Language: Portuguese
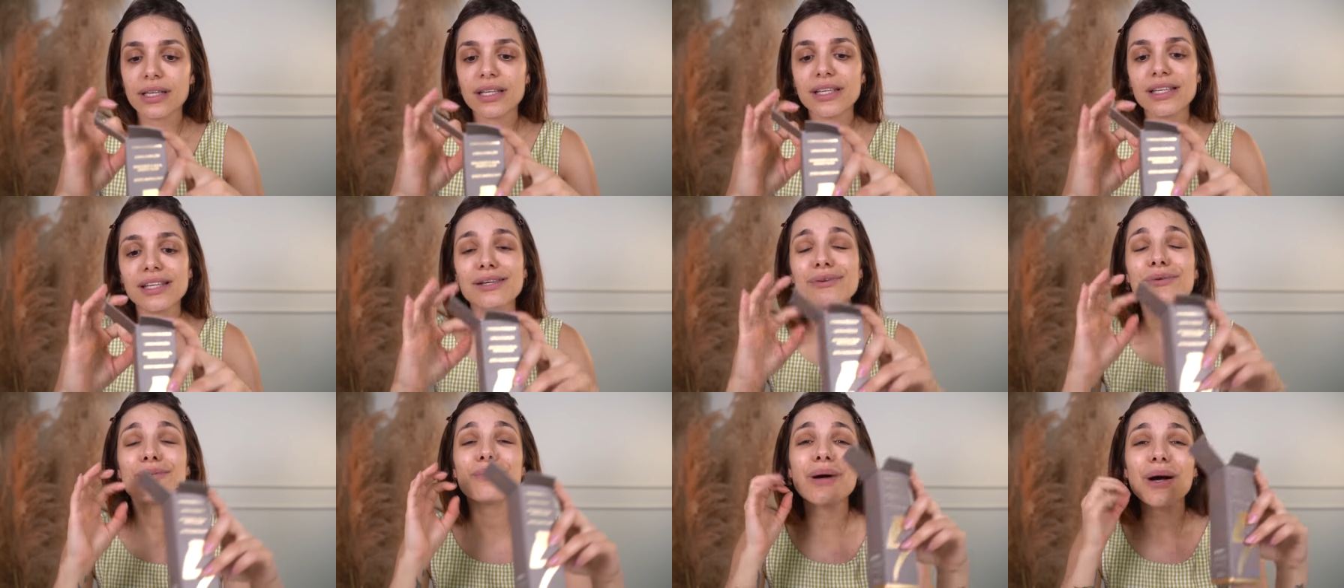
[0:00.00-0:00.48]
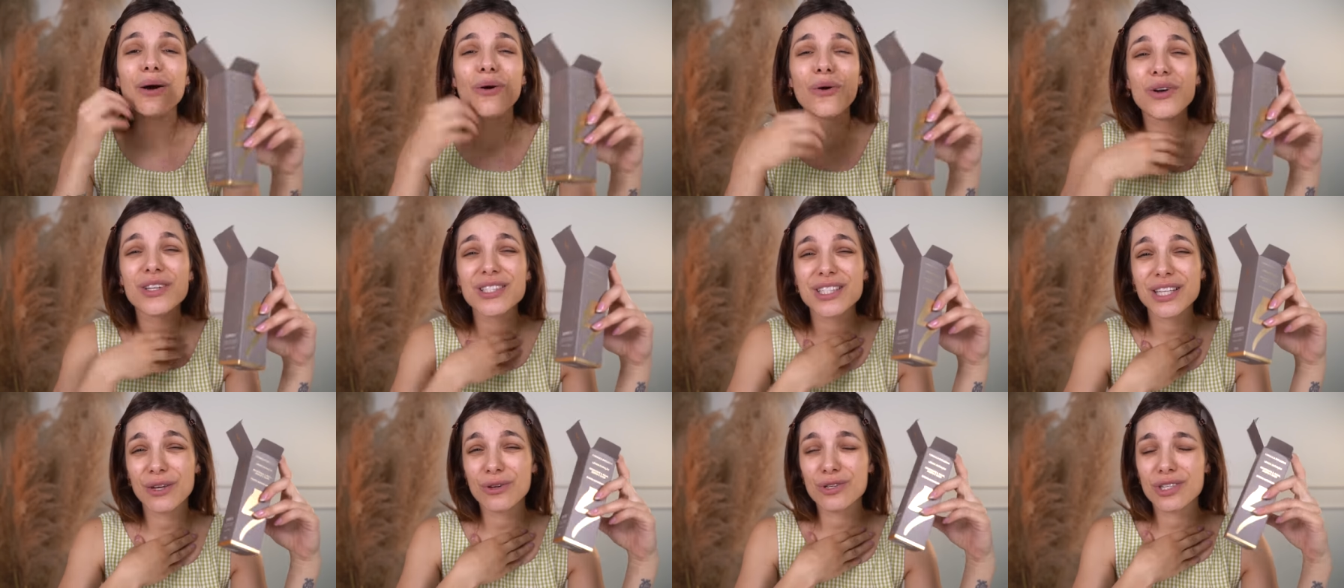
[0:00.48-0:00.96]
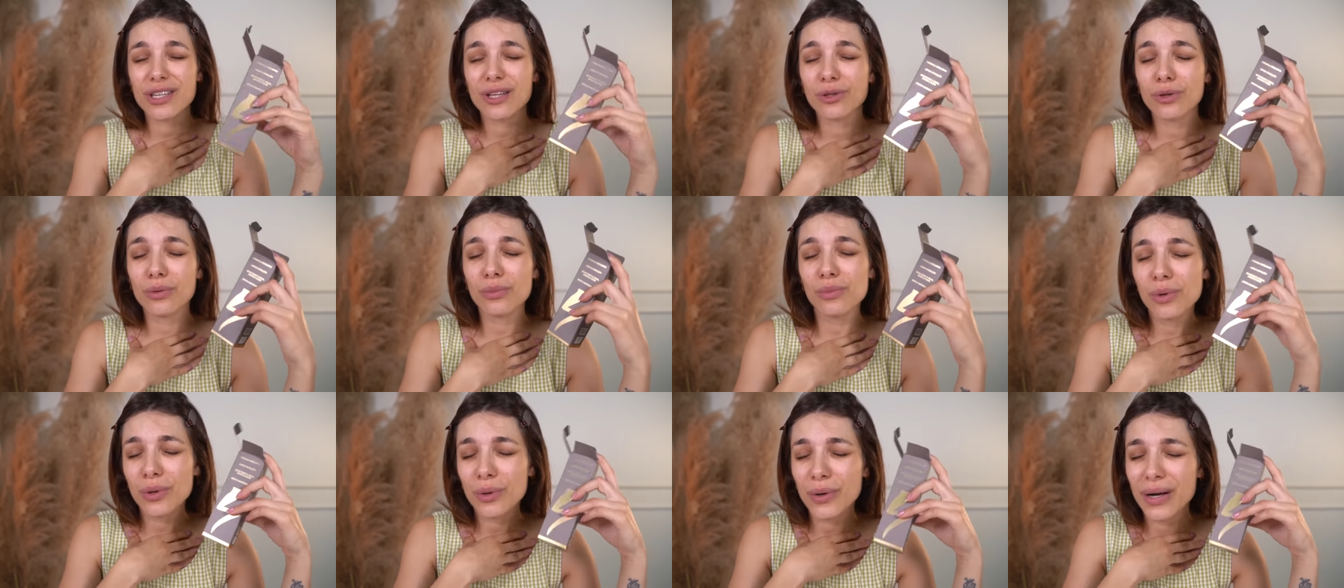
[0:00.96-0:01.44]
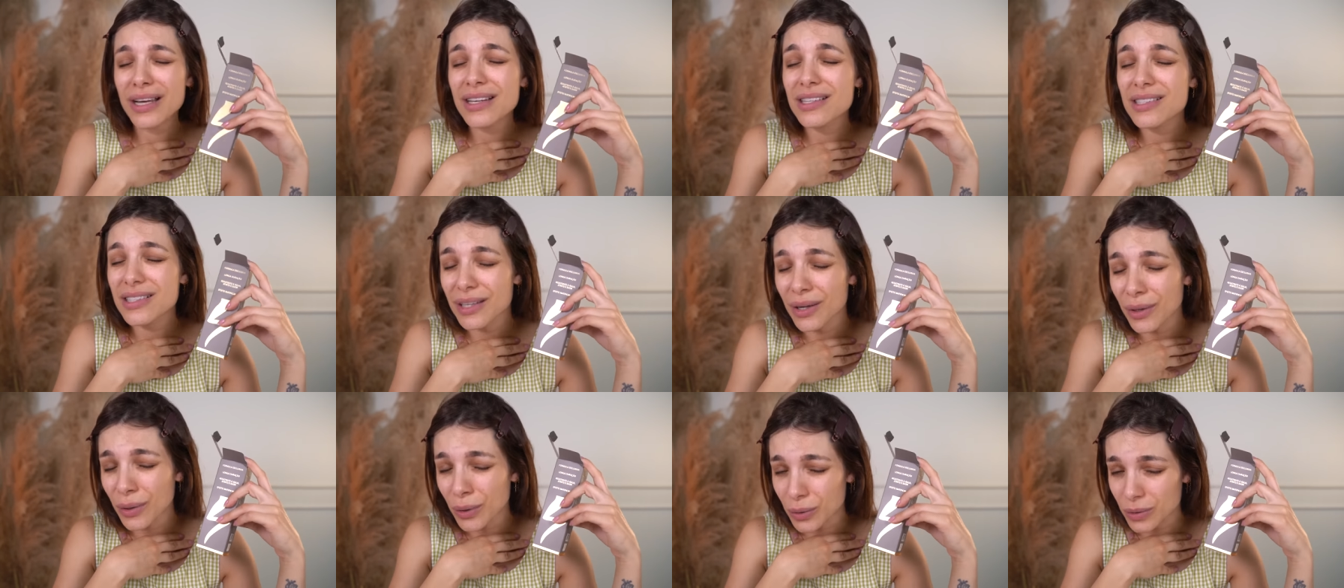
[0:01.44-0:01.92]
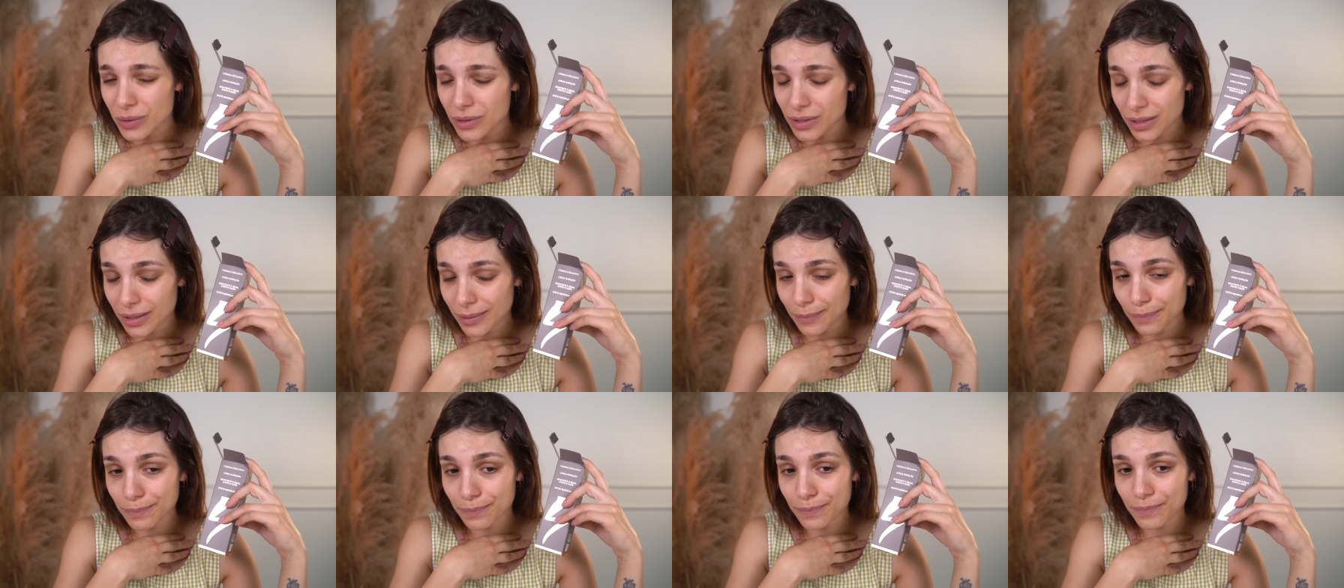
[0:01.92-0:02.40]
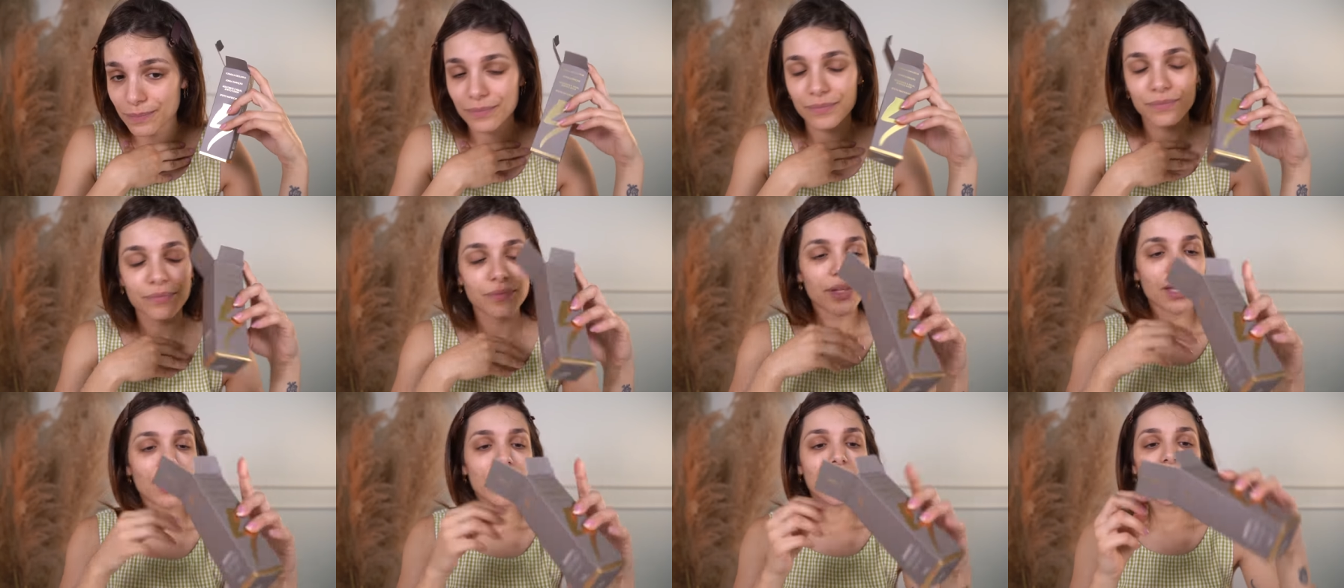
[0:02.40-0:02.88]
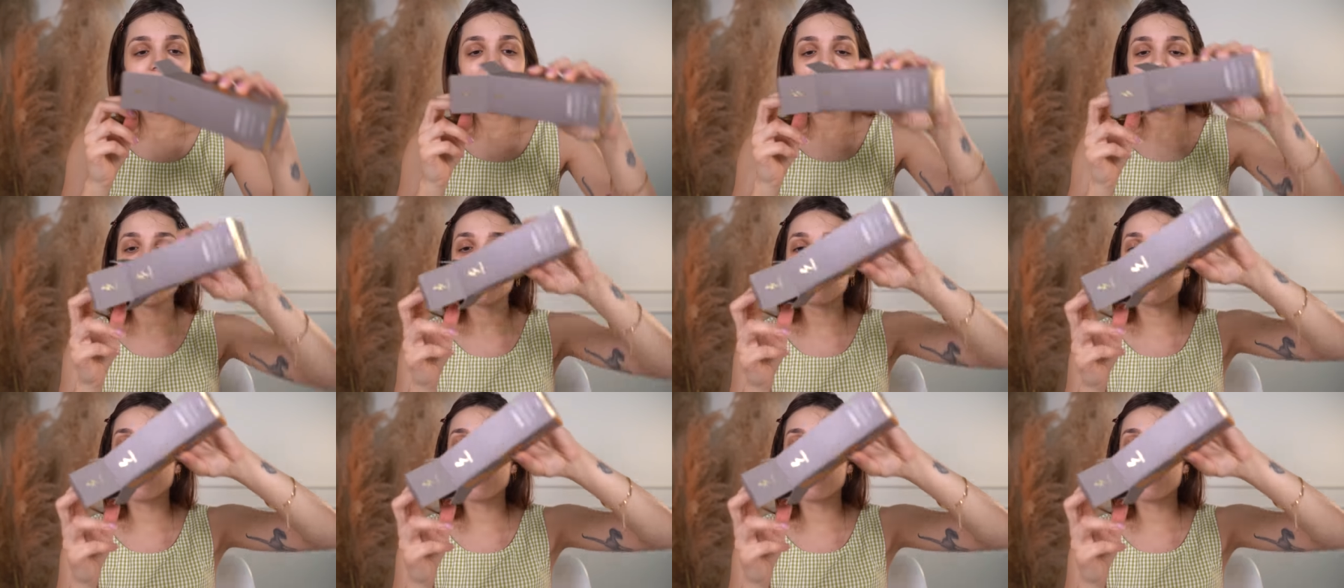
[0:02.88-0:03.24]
E uma coisa que eu já tô um pouco receosa, é que